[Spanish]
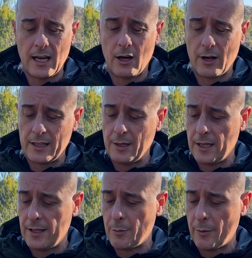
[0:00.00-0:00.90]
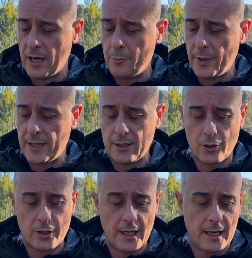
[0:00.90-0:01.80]
la hora de, mover el pie dentro
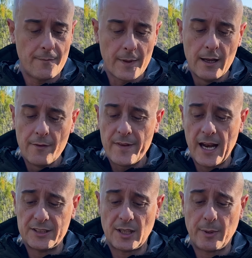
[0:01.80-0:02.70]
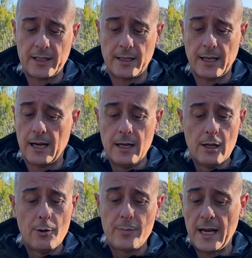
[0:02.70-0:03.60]
de la zapatilla.
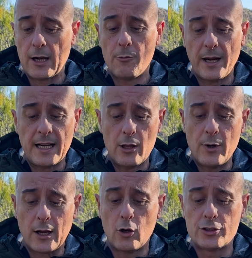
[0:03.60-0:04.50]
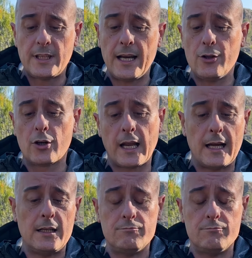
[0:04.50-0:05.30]
Viene acompañada de un acolchado que ah,